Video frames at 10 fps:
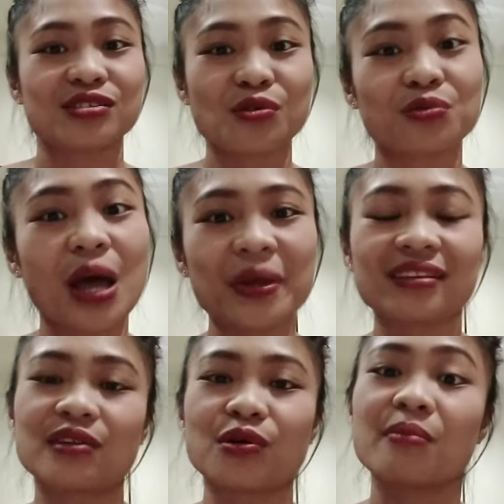So,
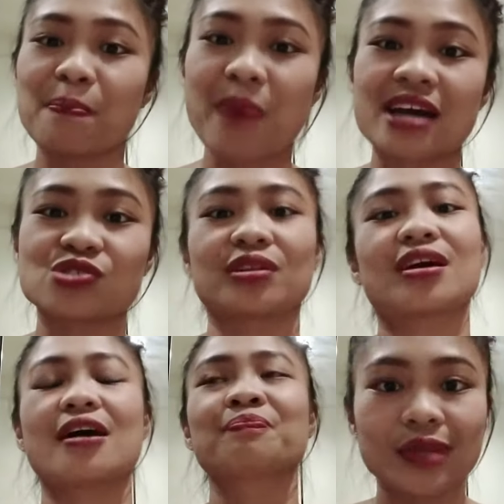dapat ganun, may passion
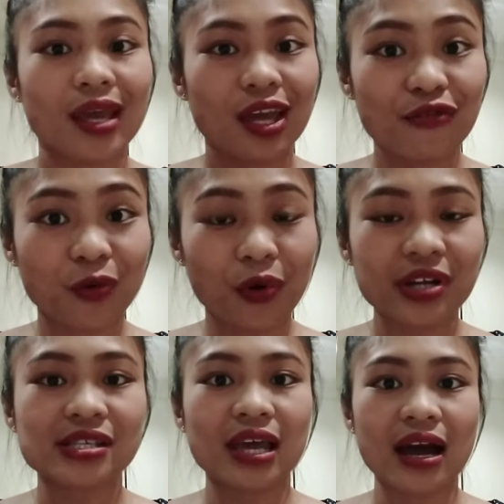ka. And of
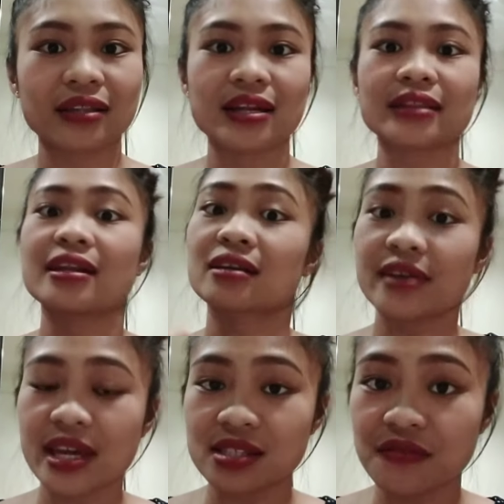course, kailangan din natin ng
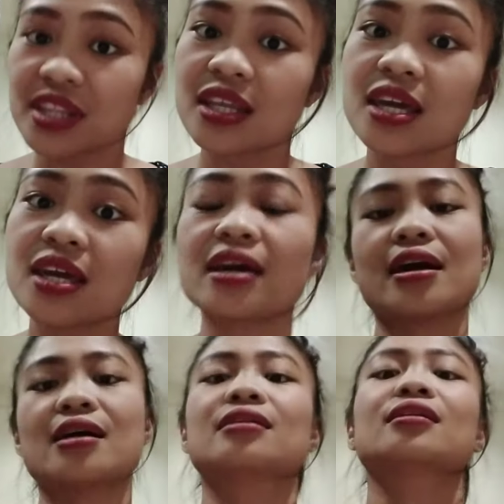creativity.
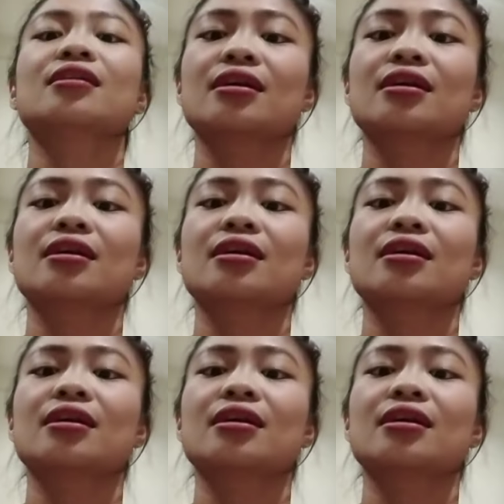Ayan.